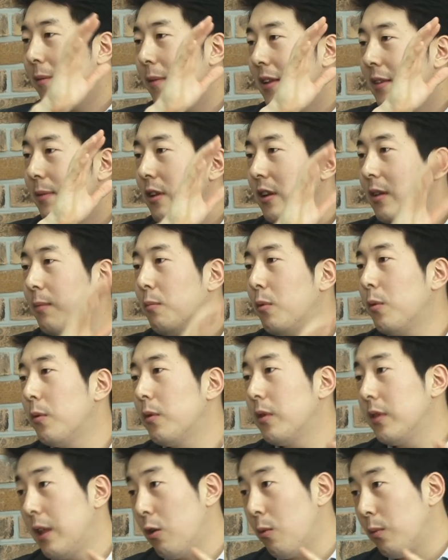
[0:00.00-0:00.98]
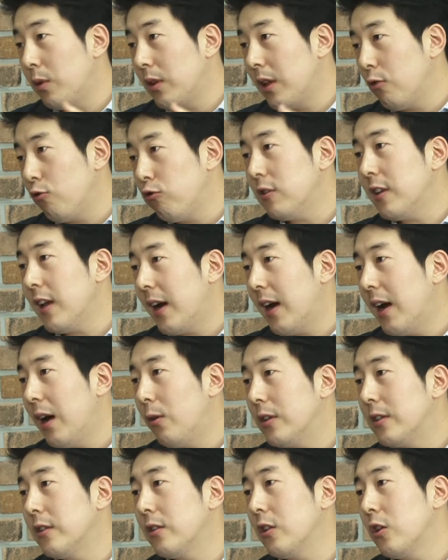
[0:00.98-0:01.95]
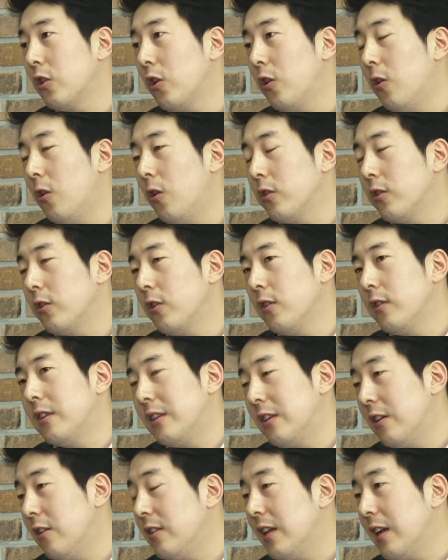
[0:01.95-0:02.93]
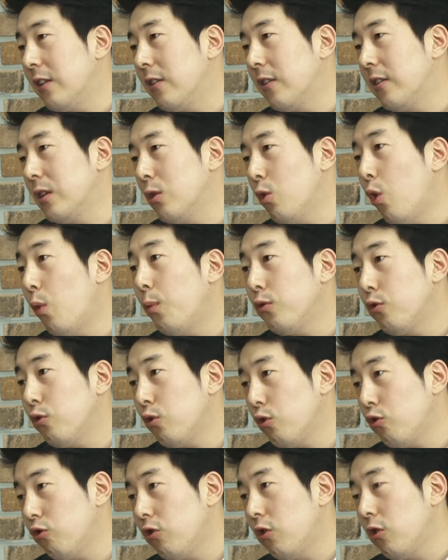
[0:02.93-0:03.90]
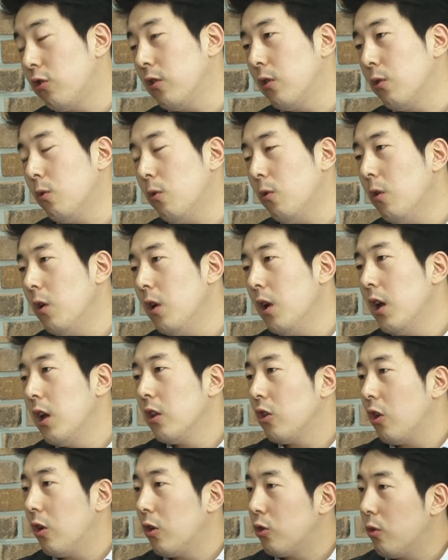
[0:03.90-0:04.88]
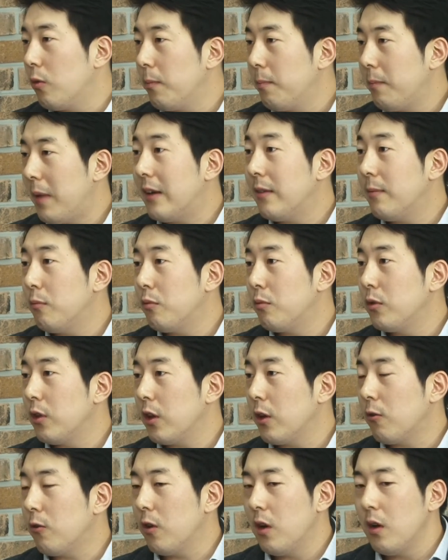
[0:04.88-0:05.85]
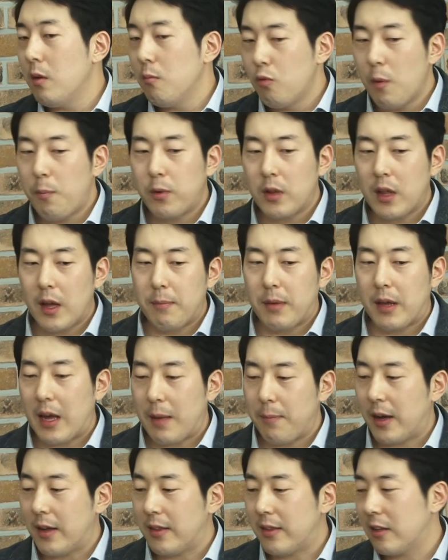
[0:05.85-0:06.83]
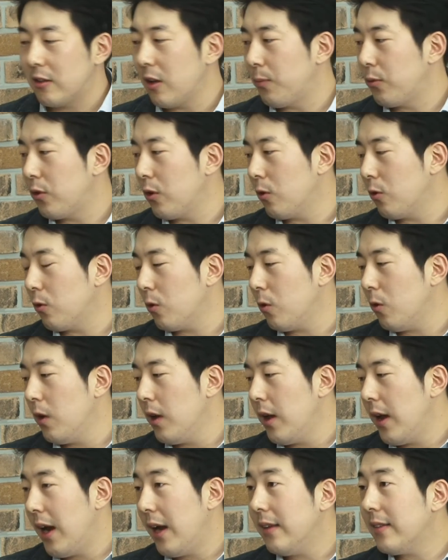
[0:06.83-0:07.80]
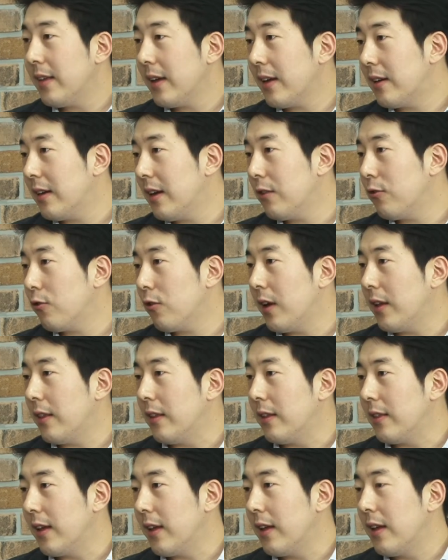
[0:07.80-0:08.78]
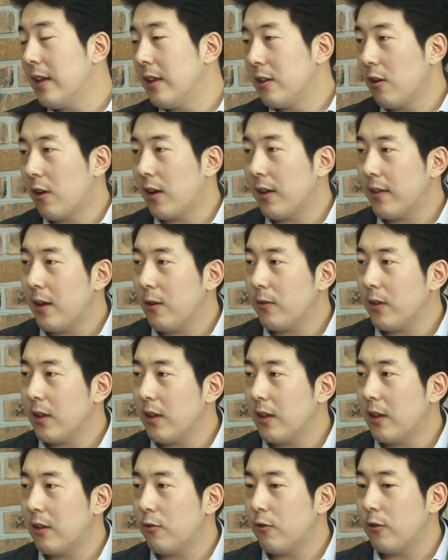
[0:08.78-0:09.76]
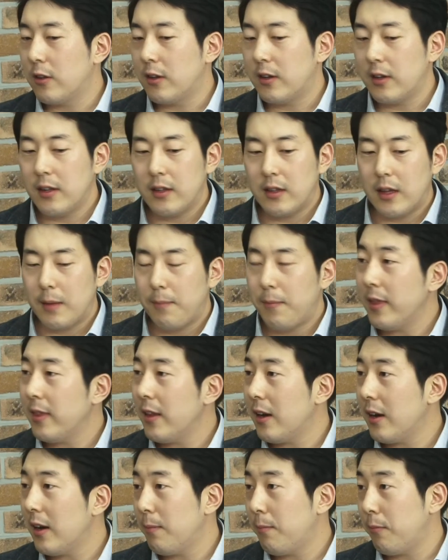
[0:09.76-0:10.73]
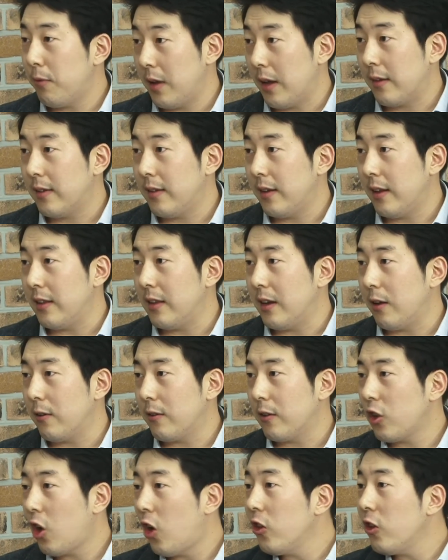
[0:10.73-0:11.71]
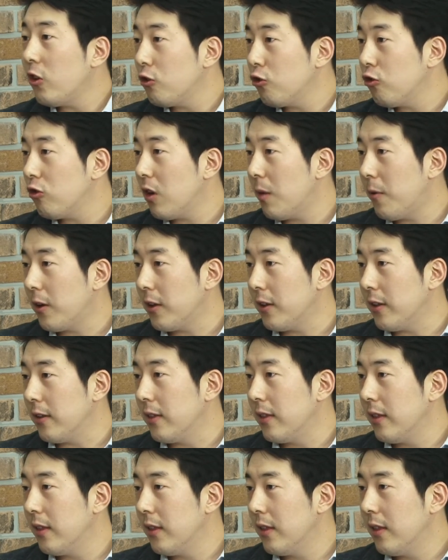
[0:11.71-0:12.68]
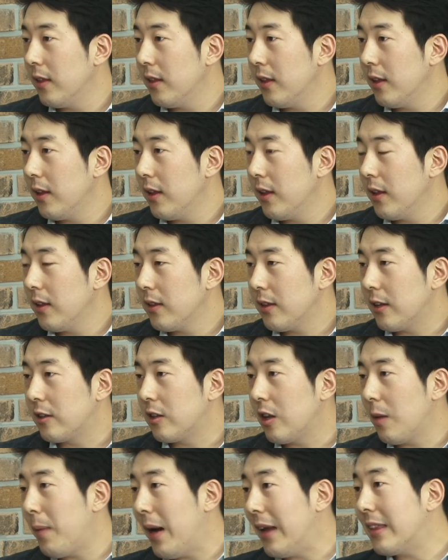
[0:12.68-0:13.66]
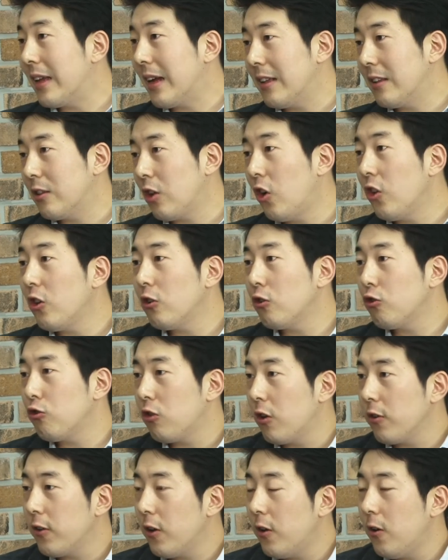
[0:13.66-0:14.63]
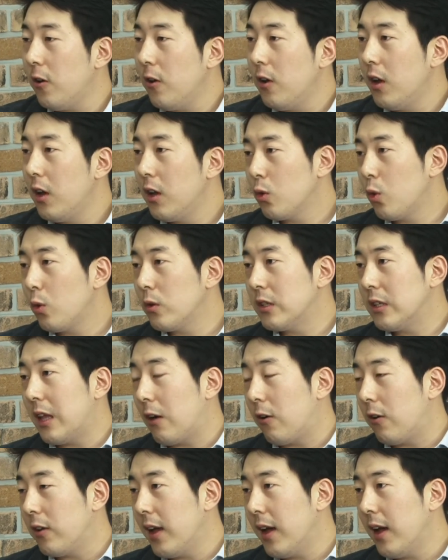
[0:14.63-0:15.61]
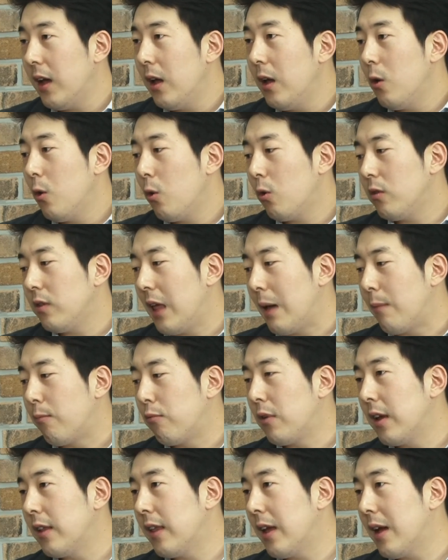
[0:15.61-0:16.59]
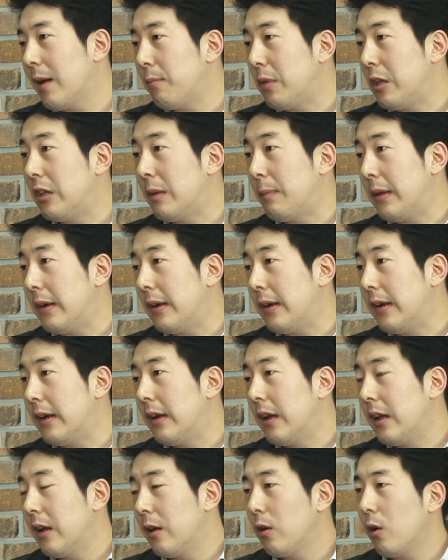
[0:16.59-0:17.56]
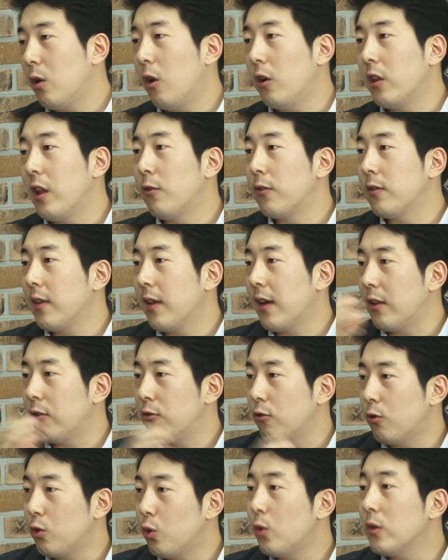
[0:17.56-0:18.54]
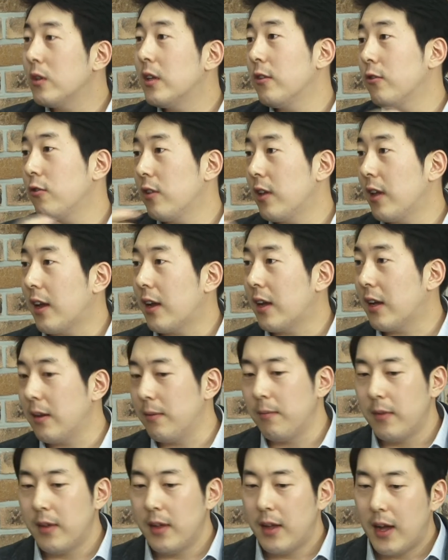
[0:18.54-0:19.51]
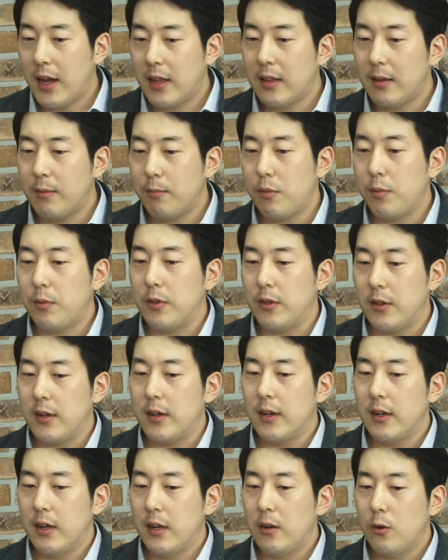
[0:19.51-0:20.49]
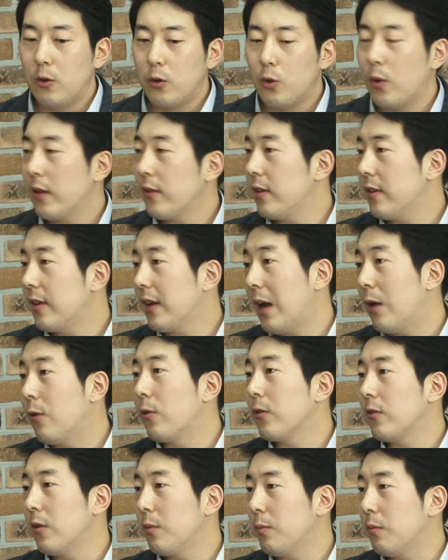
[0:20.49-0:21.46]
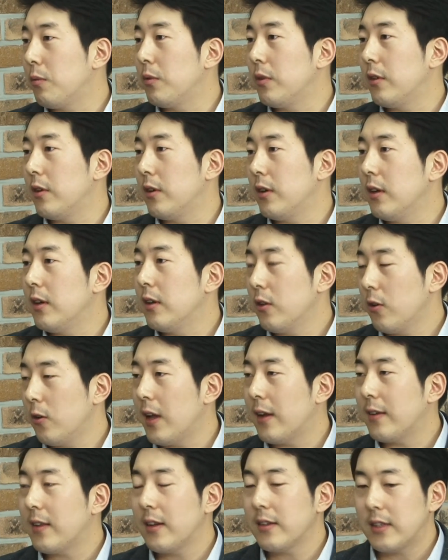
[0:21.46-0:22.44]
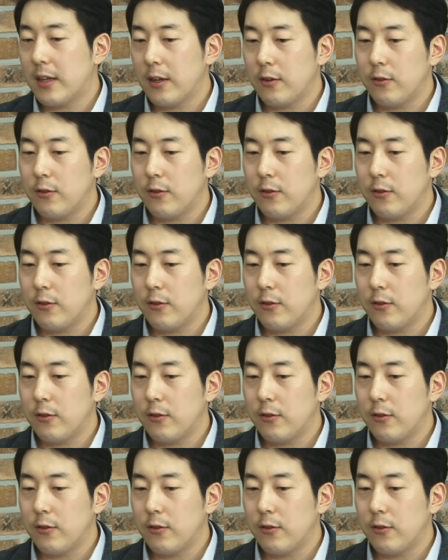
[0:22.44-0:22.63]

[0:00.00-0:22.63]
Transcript: 말씀드린 뭐, 내용보다는 후자가 훨씬 더, 더 어떤 지연이라든지 홉수도 줄어들고 음. 더좀 빠른 부분도 있고요. 무엇보다 BIP가 직접적으로 헬스 체크를 할 수가 있는데 여기 사용되는 기술들은 이제 판나렐 VX랜이라 해서 터널을 뚫어버리는 네. 직접 음. 파드까지 터널을 뚫어서 음. 통신하거나 혹 내부에 대한 BGP를 어나운스해가지고 통신할 수 있게끔 음. 하는 부분들 통해서 이제 가용성 부분들을 더 향상시킬